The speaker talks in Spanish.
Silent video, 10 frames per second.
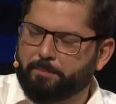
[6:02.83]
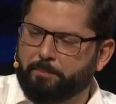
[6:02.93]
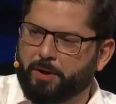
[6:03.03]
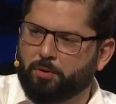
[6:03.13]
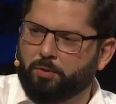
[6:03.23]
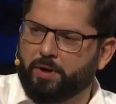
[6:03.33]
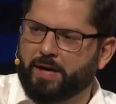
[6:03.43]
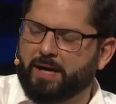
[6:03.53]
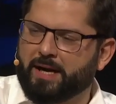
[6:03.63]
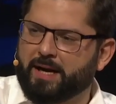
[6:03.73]
pero
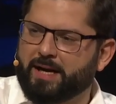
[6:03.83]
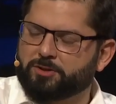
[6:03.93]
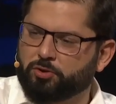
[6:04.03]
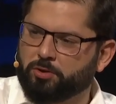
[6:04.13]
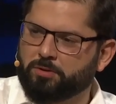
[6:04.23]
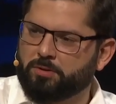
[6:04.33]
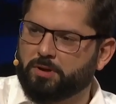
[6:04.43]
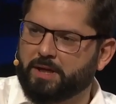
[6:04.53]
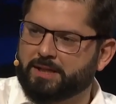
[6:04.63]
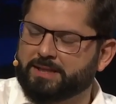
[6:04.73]
en la relación
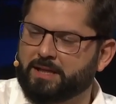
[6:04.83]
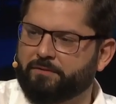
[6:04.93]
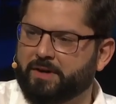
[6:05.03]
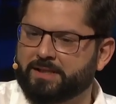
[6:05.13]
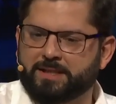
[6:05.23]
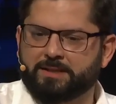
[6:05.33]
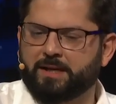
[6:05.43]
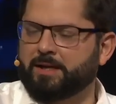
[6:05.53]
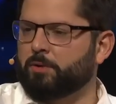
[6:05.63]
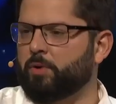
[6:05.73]
esas diferencias
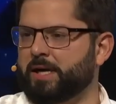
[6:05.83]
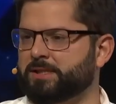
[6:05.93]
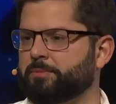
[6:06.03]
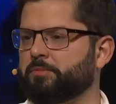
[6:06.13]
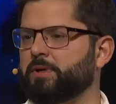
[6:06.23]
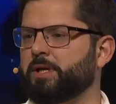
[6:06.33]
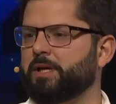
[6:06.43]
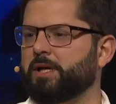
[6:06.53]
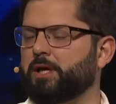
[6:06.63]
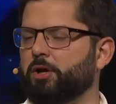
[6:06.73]
tienen que anularse
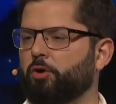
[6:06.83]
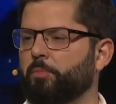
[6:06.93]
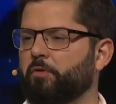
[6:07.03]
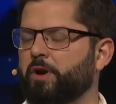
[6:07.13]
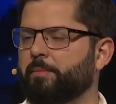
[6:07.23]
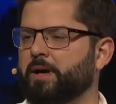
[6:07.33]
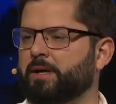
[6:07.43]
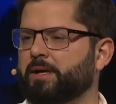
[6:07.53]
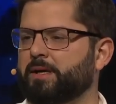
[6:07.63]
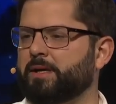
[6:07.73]
y, los problemas
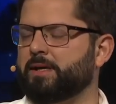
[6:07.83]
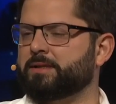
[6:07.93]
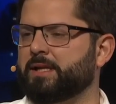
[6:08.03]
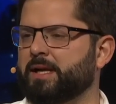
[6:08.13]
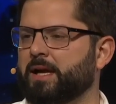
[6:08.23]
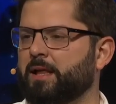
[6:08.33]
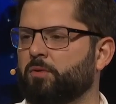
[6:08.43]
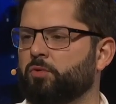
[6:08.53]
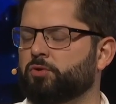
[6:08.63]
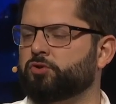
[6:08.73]
que tiene cada
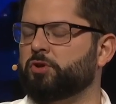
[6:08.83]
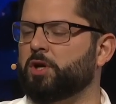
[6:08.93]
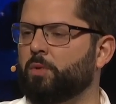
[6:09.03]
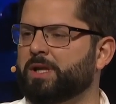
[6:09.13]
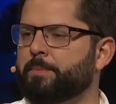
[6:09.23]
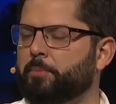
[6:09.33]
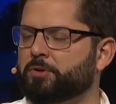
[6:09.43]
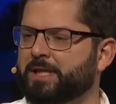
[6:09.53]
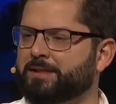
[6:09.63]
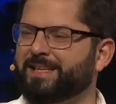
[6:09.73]
uno son igual de
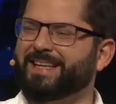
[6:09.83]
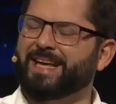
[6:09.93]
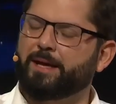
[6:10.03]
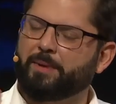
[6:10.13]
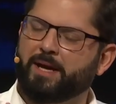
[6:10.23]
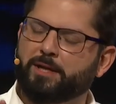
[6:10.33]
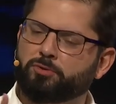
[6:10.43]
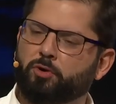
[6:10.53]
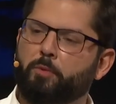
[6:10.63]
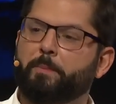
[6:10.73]
importantes. Y además el
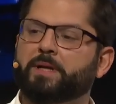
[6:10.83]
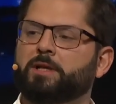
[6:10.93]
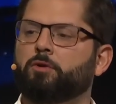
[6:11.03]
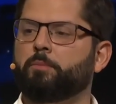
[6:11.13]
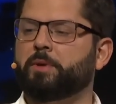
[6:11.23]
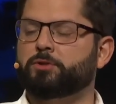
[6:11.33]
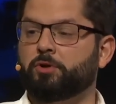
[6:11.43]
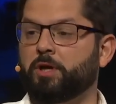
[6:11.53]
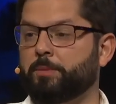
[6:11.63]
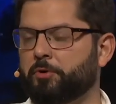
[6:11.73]
hecho de compartir
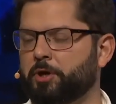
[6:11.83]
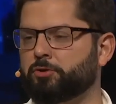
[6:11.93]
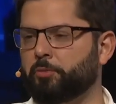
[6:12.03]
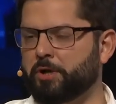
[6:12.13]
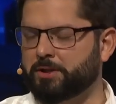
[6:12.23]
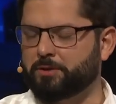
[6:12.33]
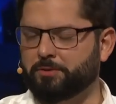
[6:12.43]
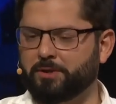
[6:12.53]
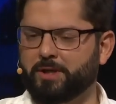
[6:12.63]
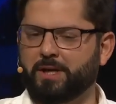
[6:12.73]
convicciones y proyecto
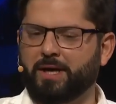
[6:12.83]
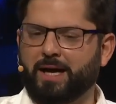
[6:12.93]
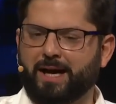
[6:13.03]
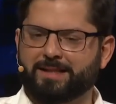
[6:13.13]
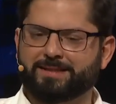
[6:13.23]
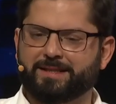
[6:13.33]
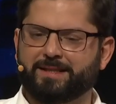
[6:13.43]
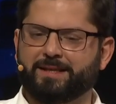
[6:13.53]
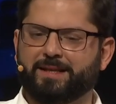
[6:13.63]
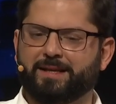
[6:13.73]
político
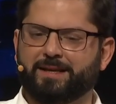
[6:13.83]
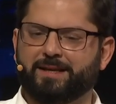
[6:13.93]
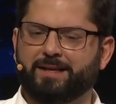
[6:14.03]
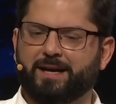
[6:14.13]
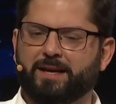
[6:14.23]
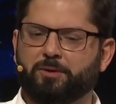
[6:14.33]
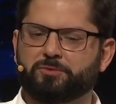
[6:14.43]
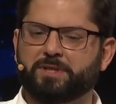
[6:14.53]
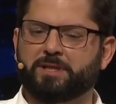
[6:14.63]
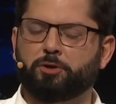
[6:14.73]
hace que haya un
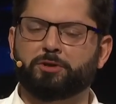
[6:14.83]
sentido de